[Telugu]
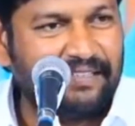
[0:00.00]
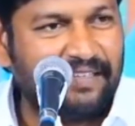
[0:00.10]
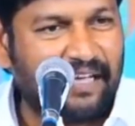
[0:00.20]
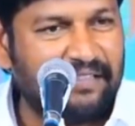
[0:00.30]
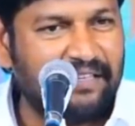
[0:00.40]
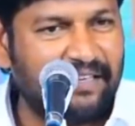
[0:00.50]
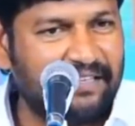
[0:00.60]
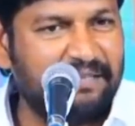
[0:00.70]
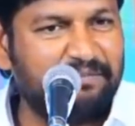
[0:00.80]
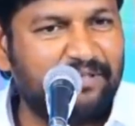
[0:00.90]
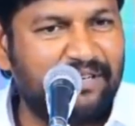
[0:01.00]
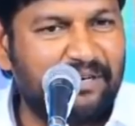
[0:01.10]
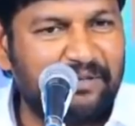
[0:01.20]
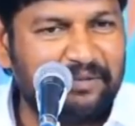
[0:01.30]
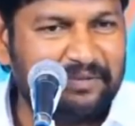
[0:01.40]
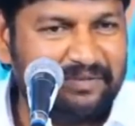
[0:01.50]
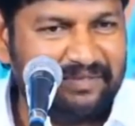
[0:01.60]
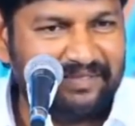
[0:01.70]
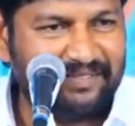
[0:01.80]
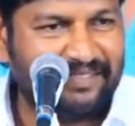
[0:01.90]
అందుకే చెప్తున్నాడు
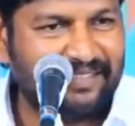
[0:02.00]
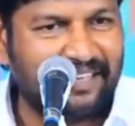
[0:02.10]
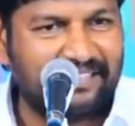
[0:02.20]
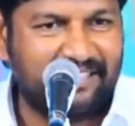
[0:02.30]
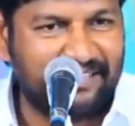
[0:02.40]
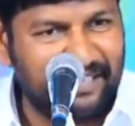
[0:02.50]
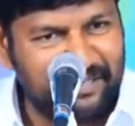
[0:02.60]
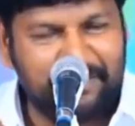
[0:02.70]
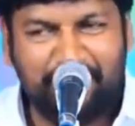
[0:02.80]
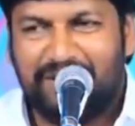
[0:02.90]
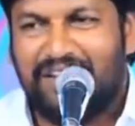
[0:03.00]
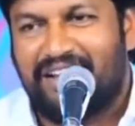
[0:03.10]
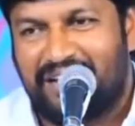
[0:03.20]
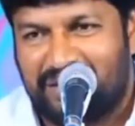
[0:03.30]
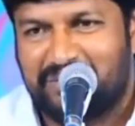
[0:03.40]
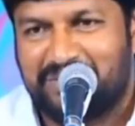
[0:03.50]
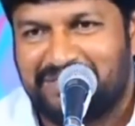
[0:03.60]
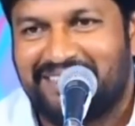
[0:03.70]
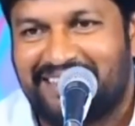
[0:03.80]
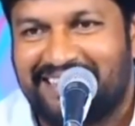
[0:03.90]
కాస్త తెలుసుకుండరా నా
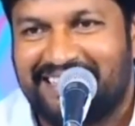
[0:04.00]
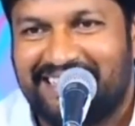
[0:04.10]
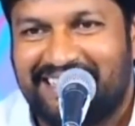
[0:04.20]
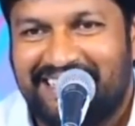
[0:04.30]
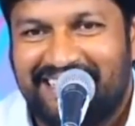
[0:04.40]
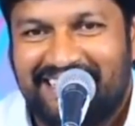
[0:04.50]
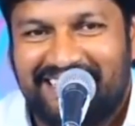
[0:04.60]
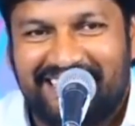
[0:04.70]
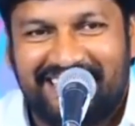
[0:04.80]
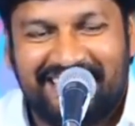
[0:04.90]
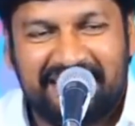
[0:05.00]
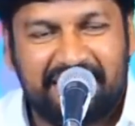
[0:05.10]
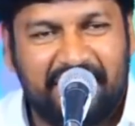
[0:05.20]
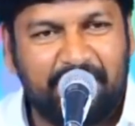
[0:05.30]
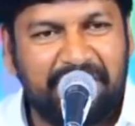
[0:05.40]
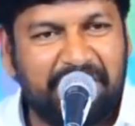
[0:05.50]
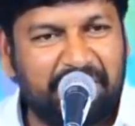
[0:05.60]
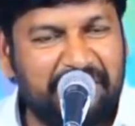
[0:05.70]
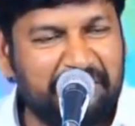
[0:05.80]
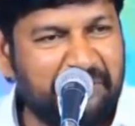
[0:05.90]
గురించి అని దేవునికి
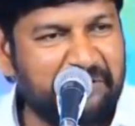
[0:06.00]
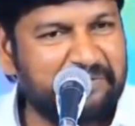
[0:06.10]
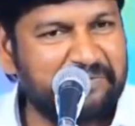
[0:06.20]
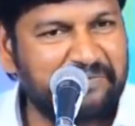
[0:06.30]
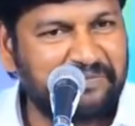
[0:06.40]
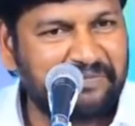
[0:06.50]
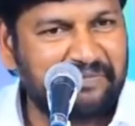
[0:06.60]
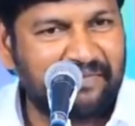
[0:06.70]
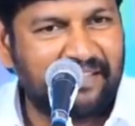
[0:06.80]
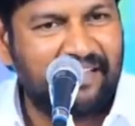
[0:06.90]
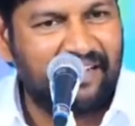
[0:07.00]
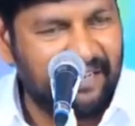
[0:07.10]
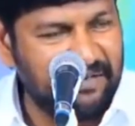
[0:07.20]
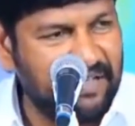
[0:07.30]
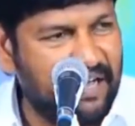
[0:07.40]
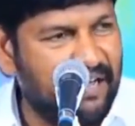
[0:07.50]
మహిమ హల్లెలూయా